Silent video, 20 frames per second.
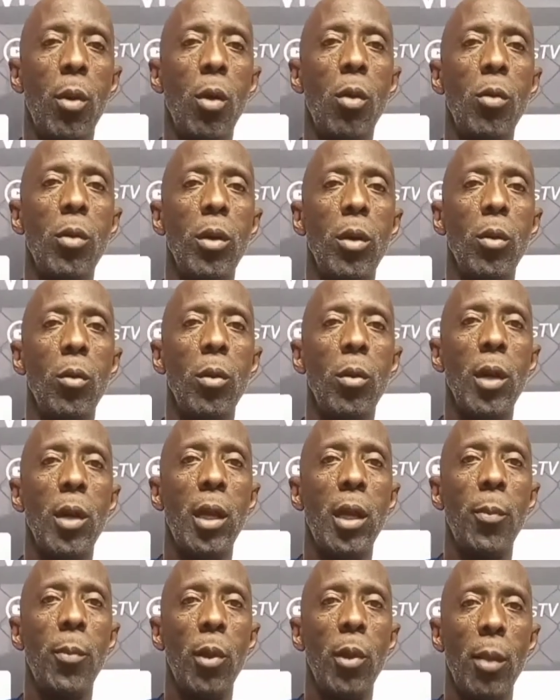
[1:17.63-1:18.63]
un,
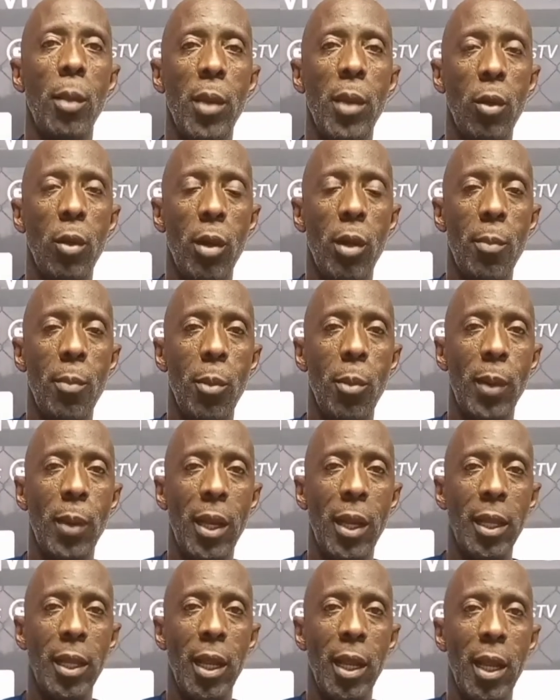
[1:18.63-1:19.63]
equipo del mediocampo para
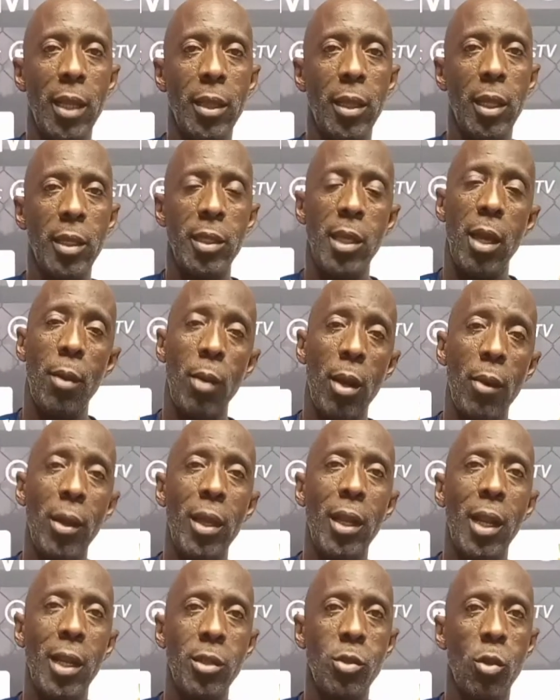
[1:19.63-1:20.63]
adelante. Si hablaba de
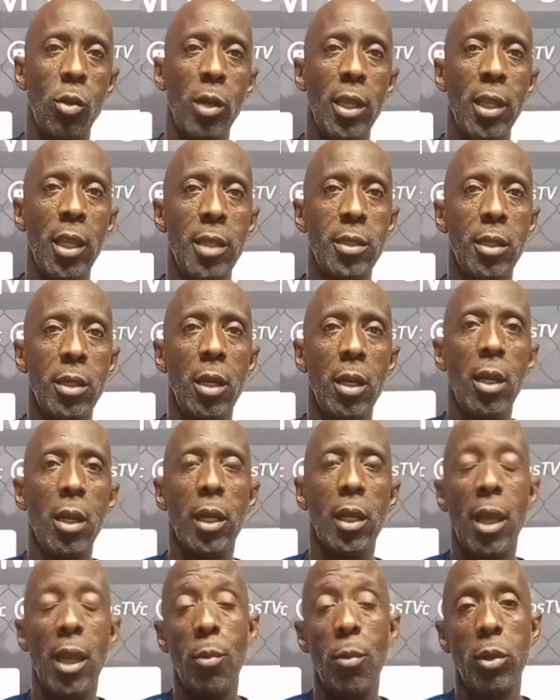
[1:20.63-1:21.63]
la solidez
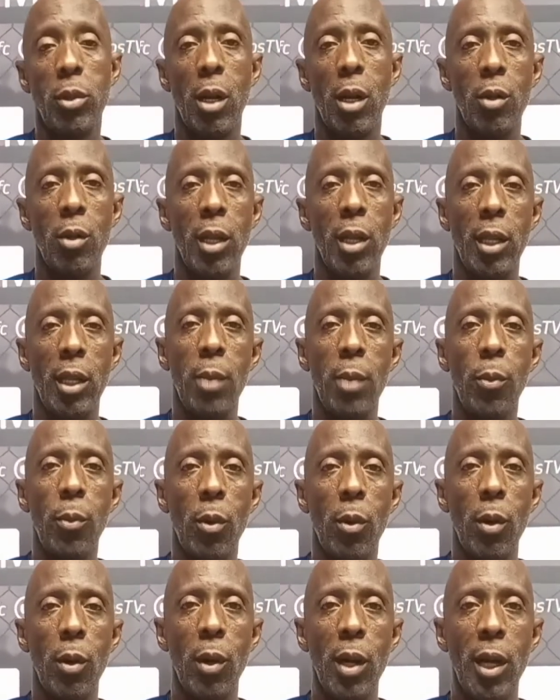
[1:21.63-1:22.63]
que ha mostrado el
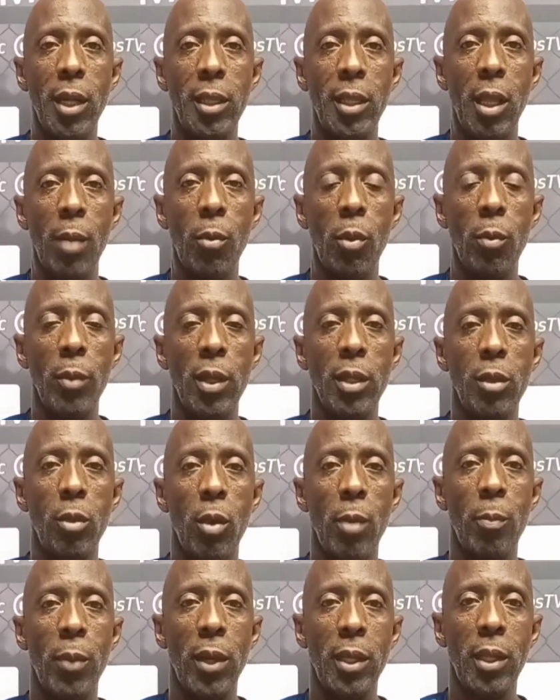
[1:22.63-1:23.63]
equipo hasta el momento
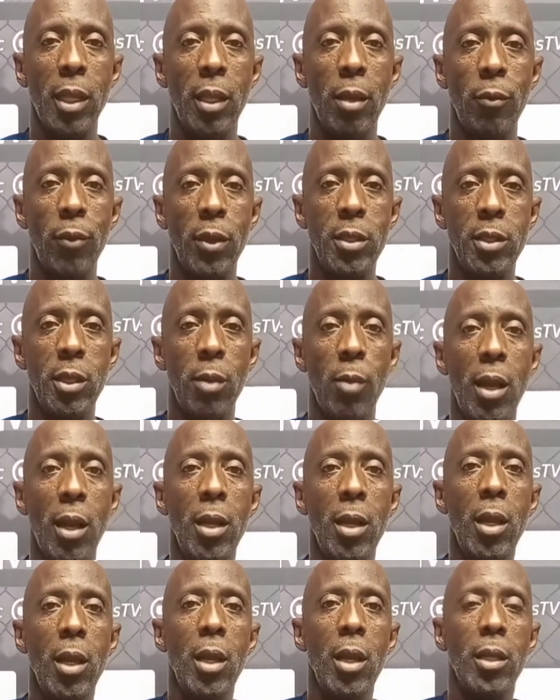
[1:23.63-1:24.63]
en parte defensiva,
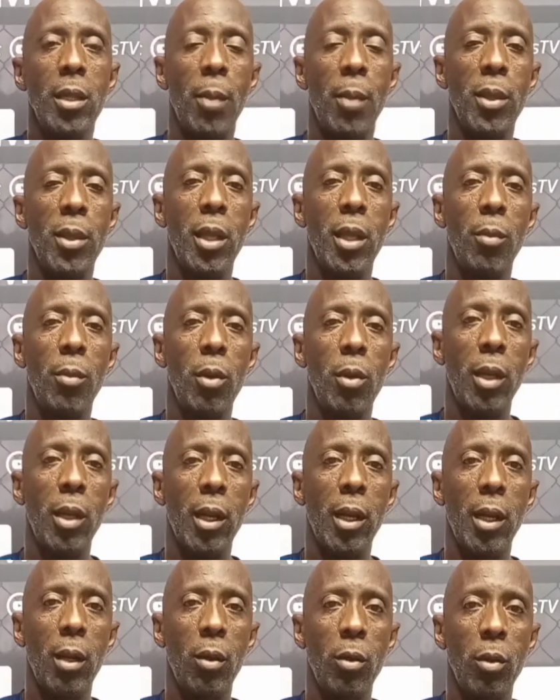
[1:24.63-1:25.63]
también tenemos que
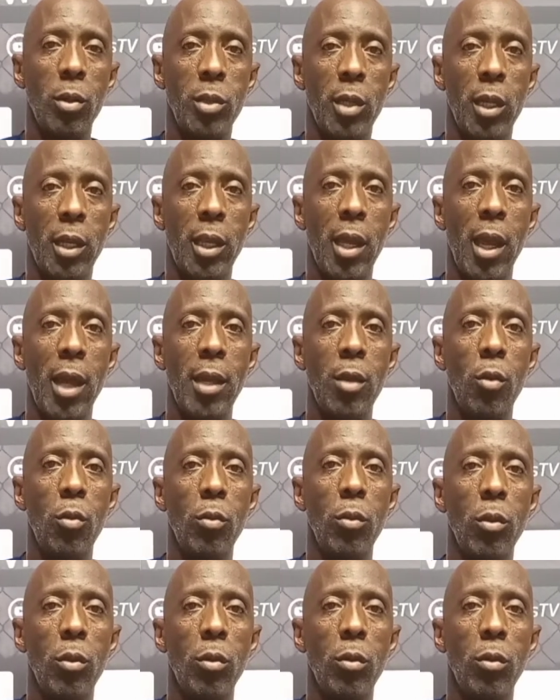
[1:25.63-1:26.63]
reconocer que hay
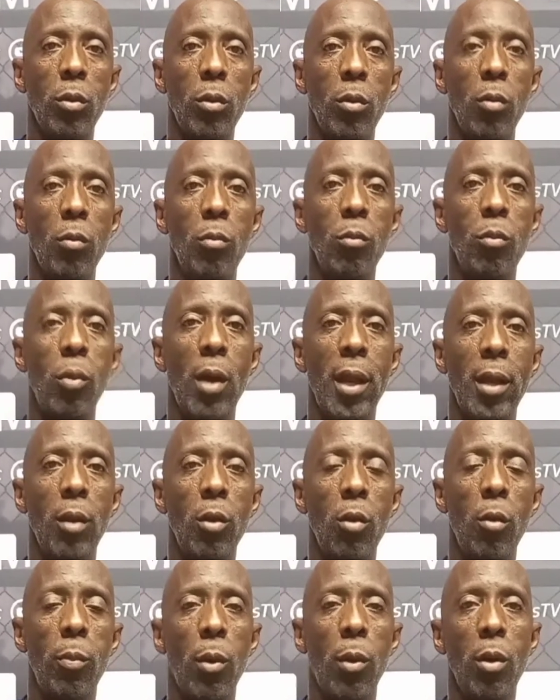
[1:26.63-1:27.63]
un, buen
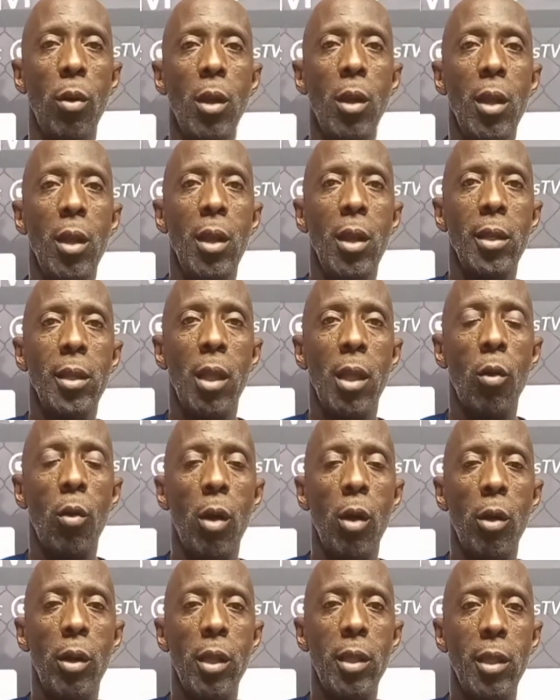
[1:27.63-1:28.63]
grupo de
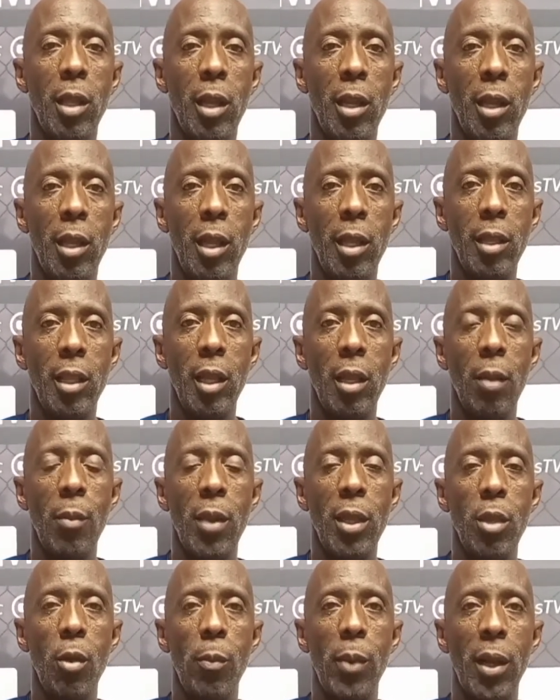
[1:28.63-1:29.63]
jugadores inteligentes del
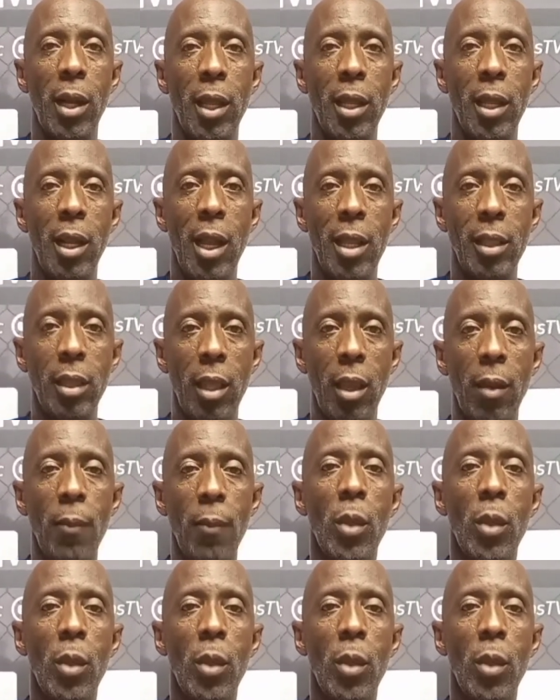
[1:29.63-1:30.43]
medio para adelante.